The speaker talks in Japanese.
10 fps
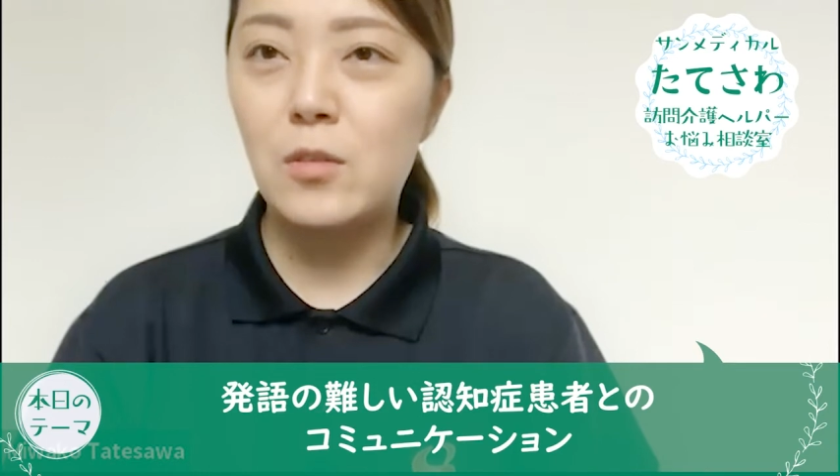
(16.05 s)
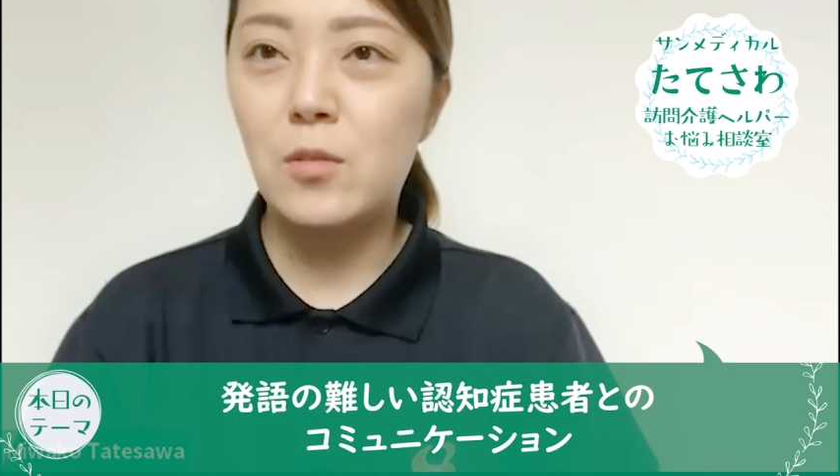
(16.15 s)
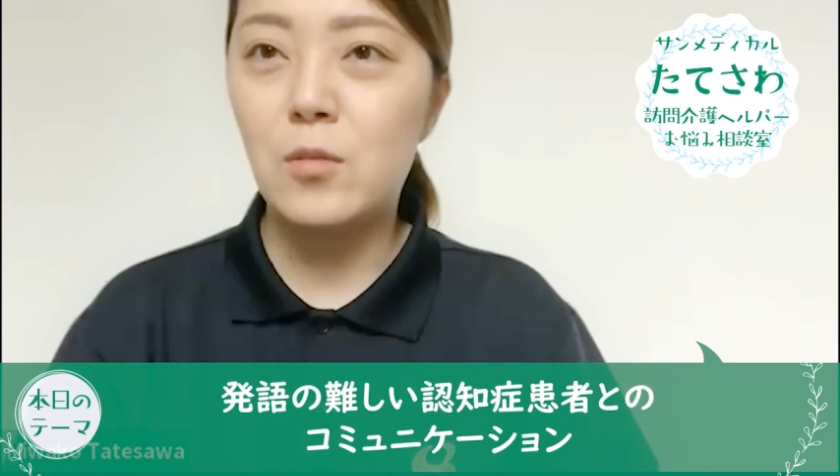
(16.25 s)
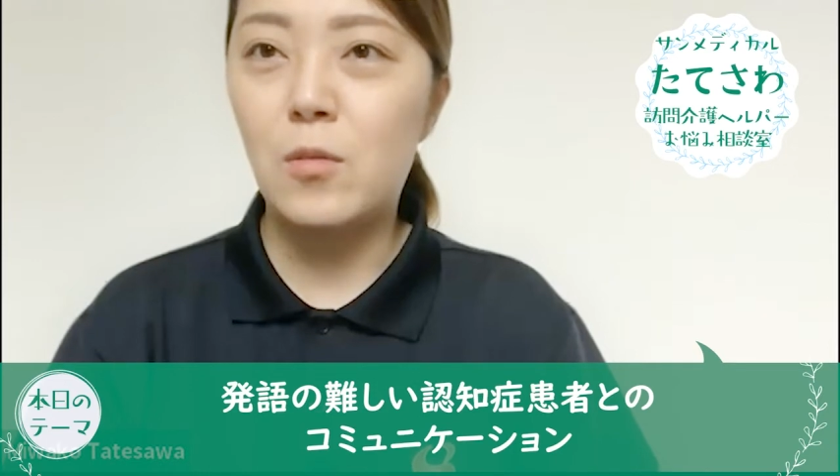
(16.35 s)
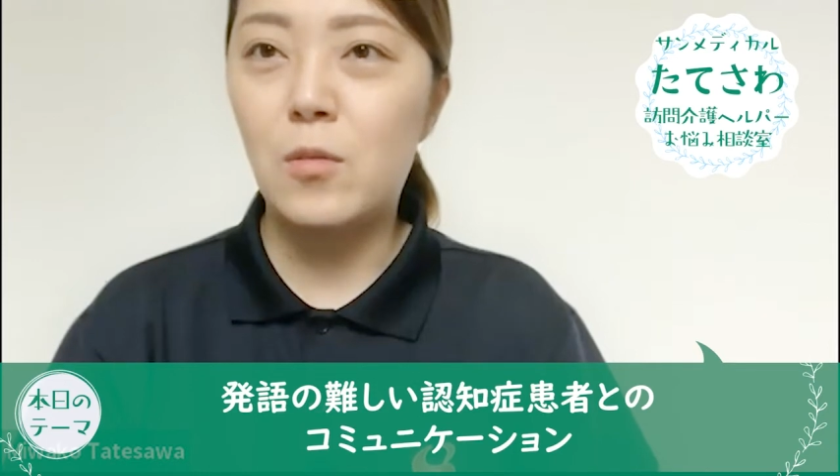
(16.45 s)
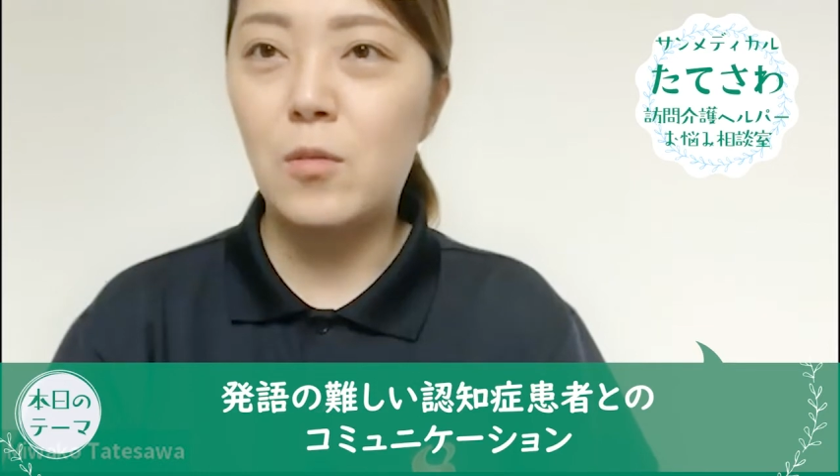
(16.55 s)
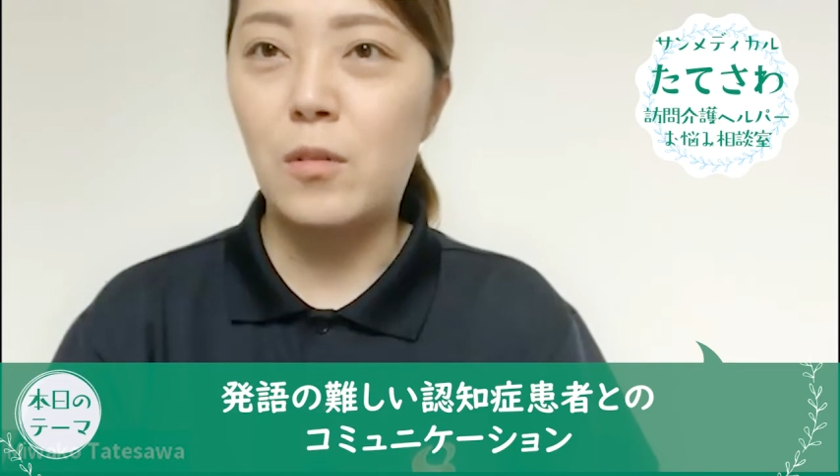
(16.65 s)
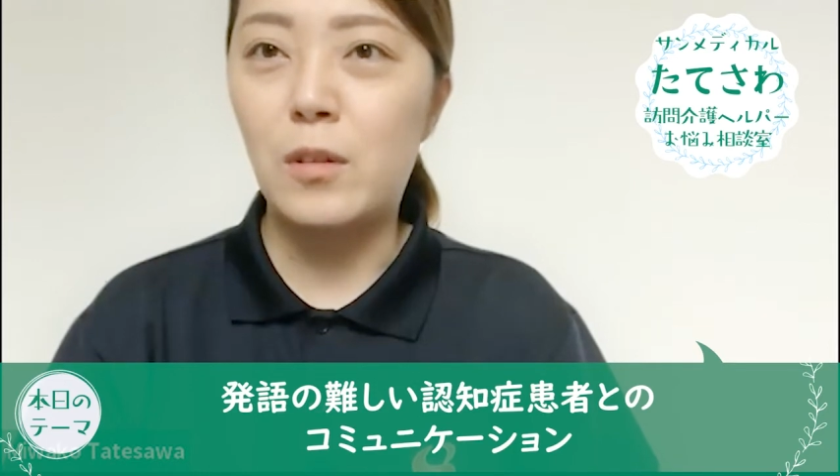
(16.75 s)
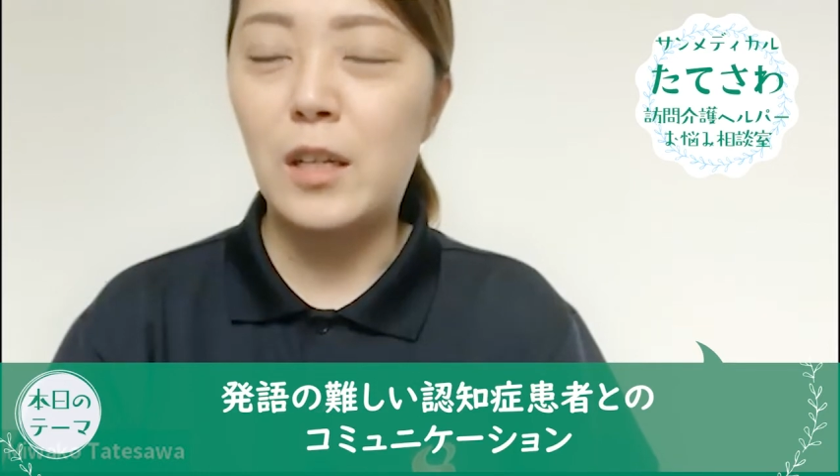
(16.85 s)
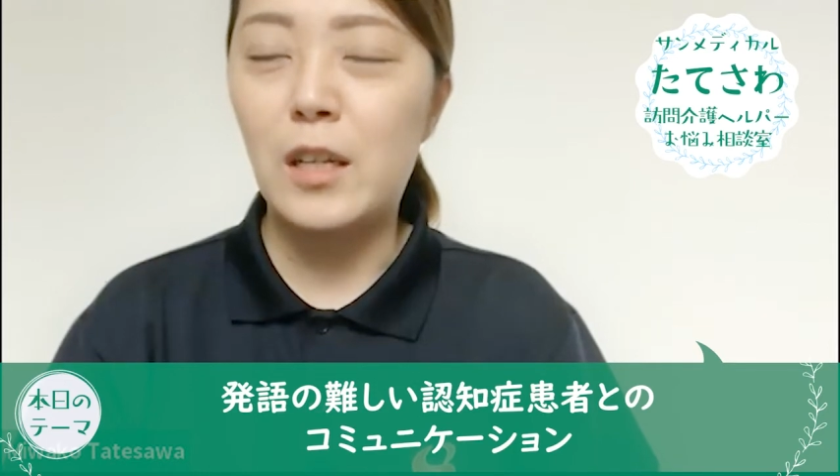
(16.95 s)
ちょっと
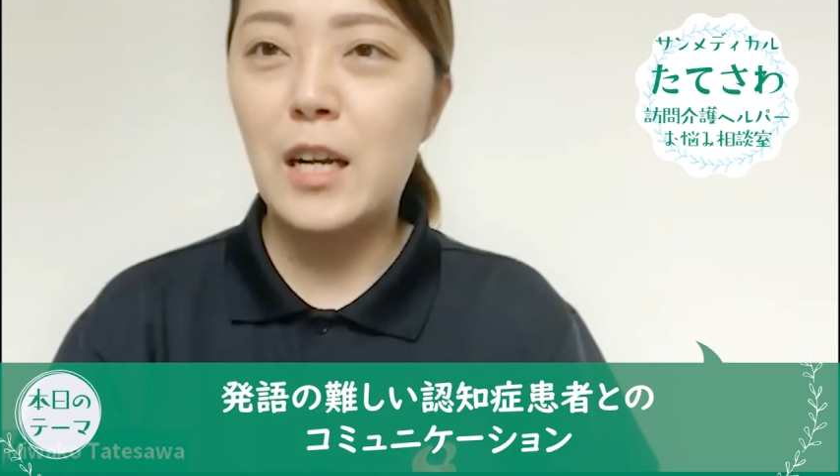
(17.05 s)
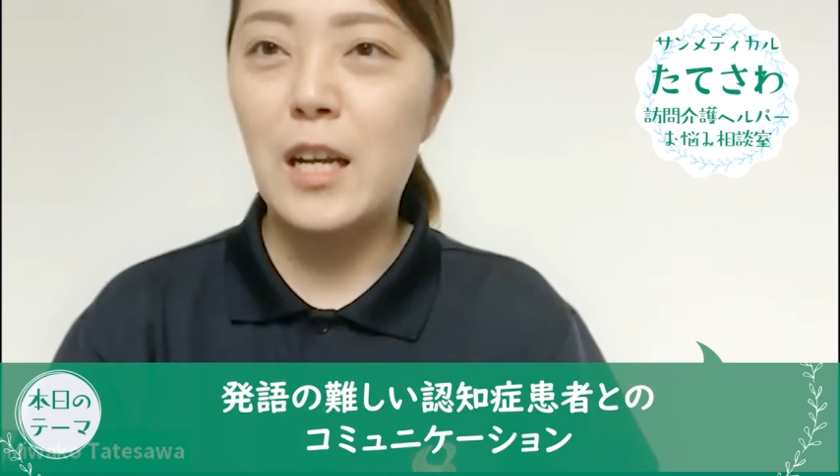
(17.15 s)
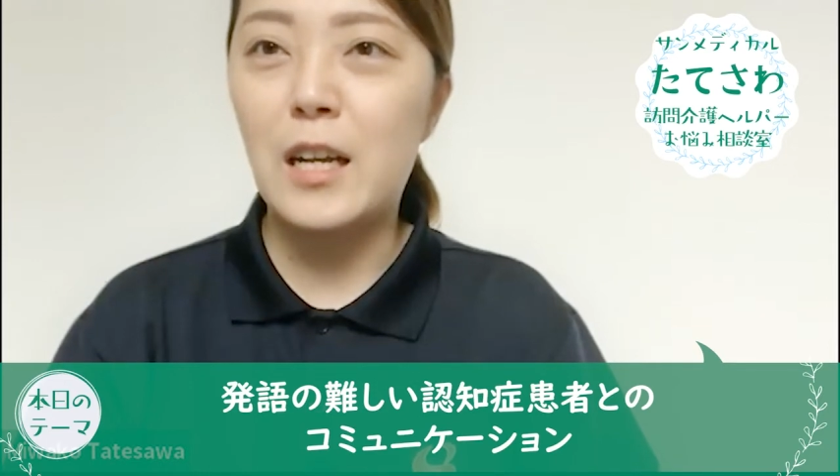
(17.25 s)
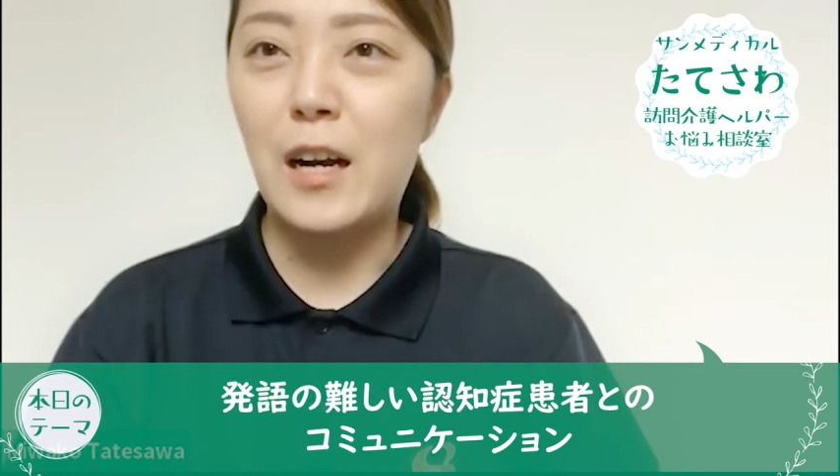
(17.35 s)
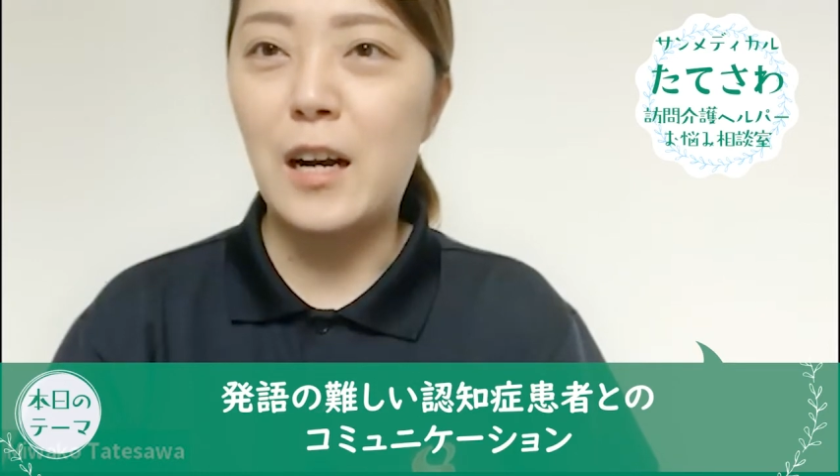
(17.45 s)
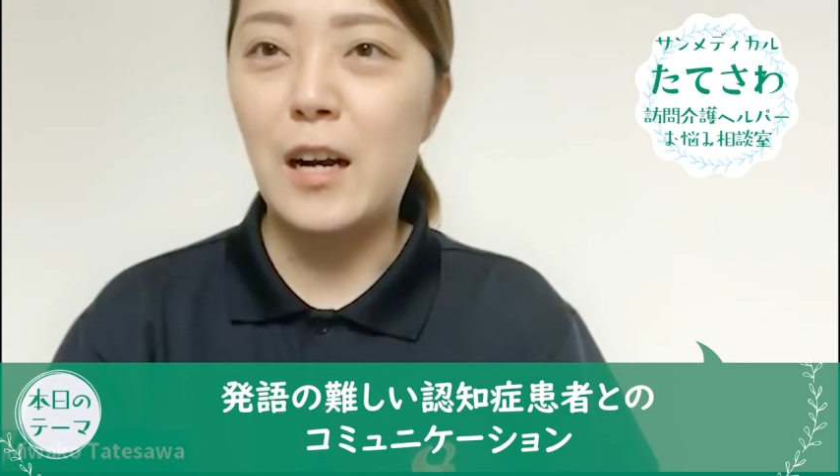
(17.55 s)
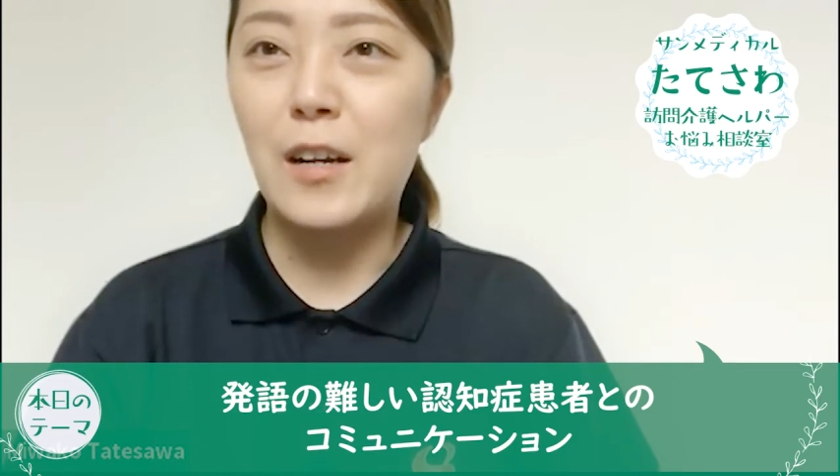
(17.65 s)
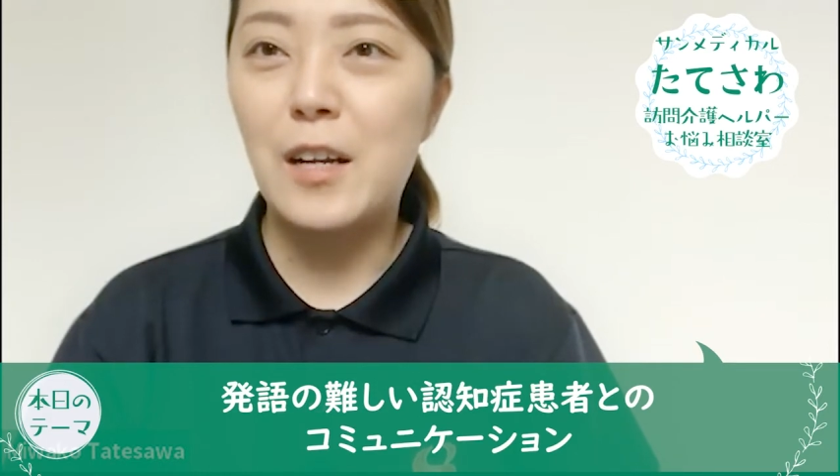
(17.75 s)
こう、理解が